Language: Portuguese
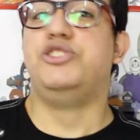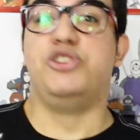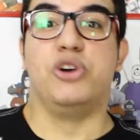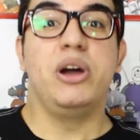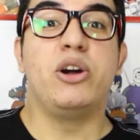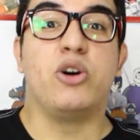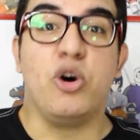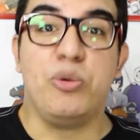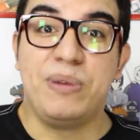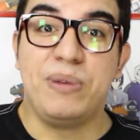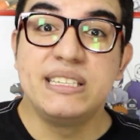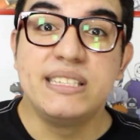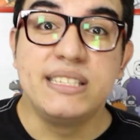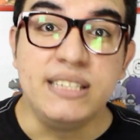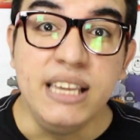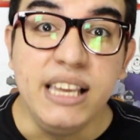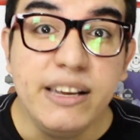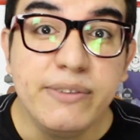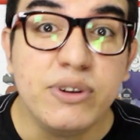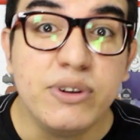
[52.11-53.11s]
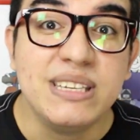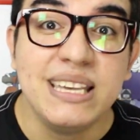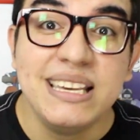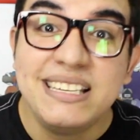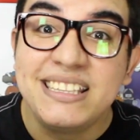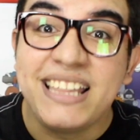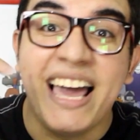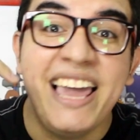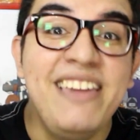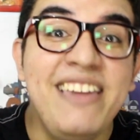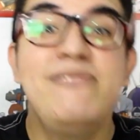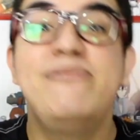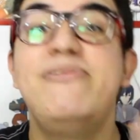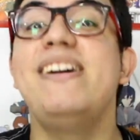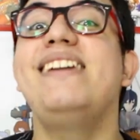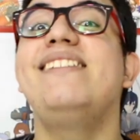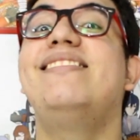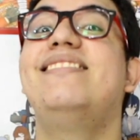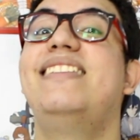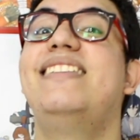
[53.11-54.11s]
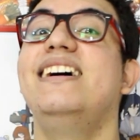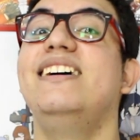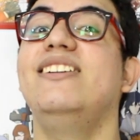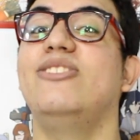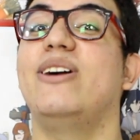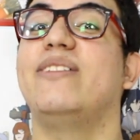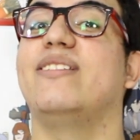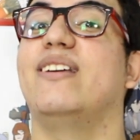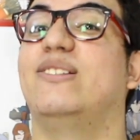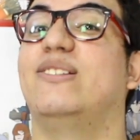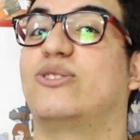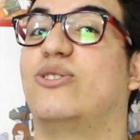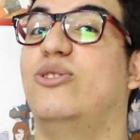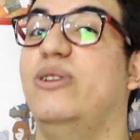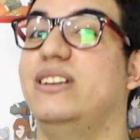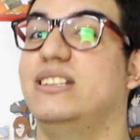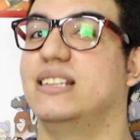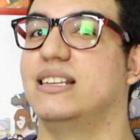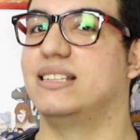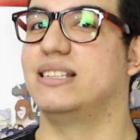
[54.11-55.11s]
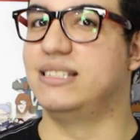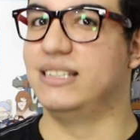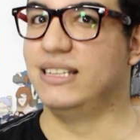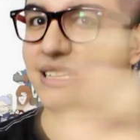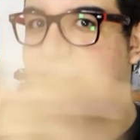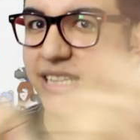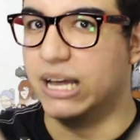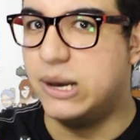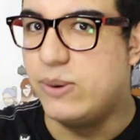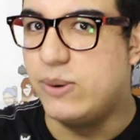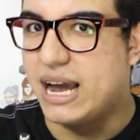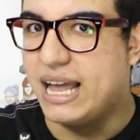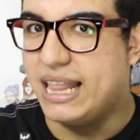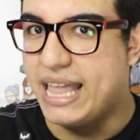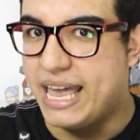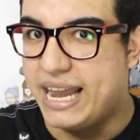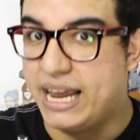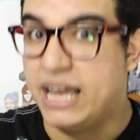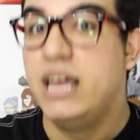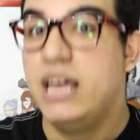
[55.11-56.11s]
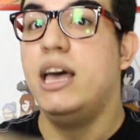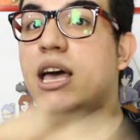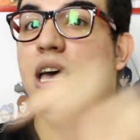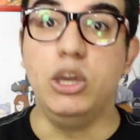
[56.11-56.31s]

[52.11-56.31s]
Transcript: Joey, como assim? Você está inventando essas coisas? Não, galera.